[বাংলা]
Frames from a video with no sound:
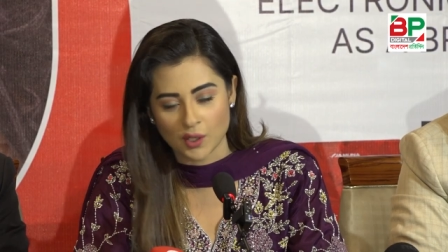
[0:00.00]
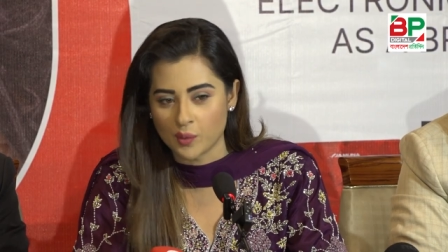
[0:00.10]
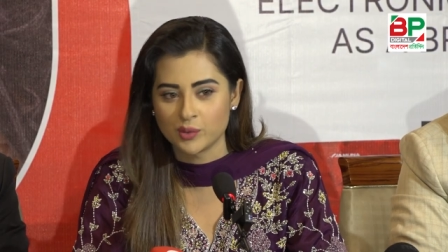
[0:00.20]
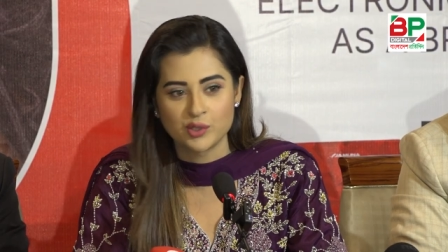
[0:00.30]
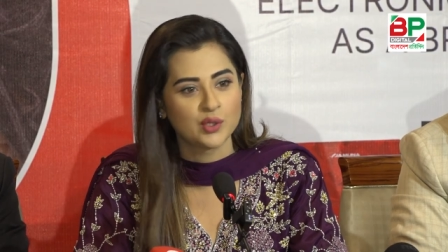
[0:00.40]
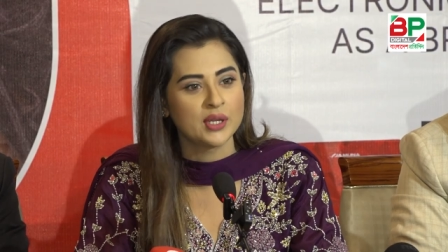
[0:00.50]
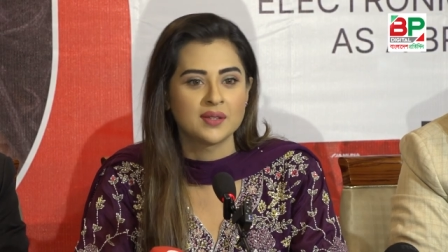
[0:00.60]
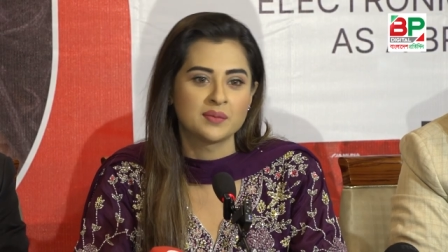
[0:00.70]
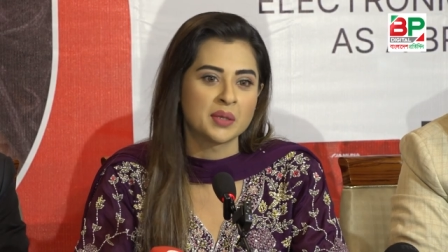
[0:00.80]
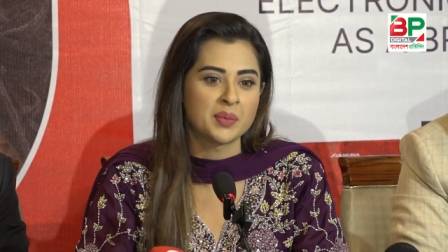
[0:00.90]
অবশ্যই
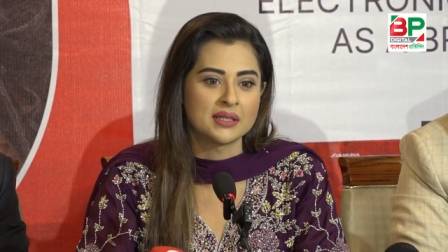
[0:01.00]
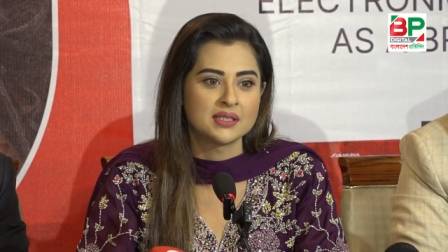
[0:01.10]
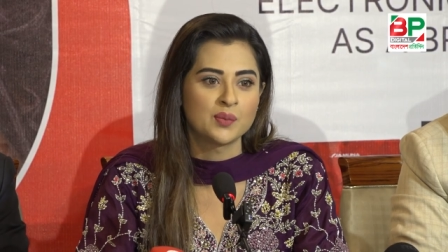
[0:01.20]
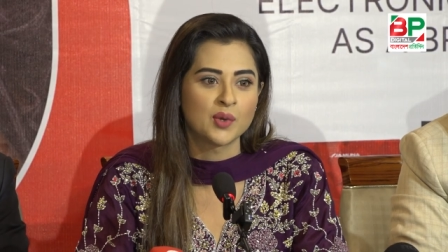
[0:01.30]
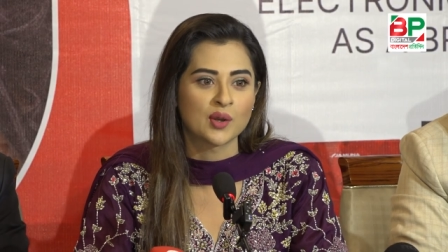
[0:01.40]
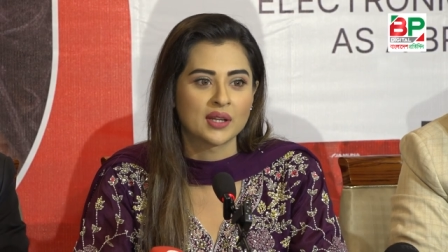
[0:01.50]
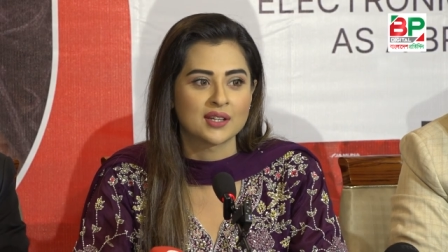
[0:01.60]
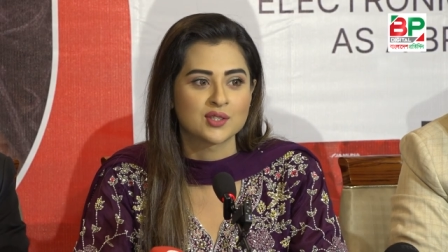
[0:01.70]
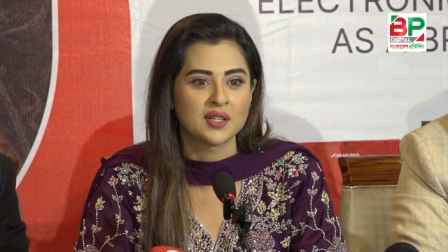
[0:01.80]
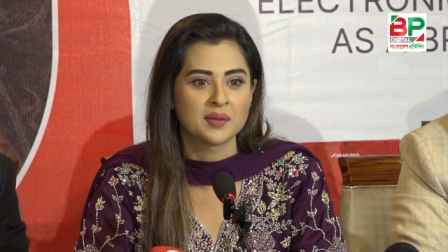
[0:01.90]
বার্থডে উপলক্ষে
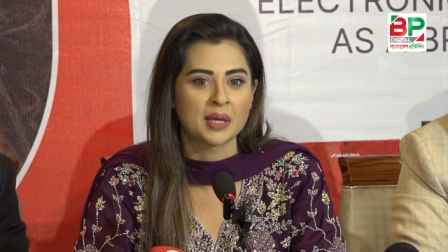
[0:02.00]
আসলে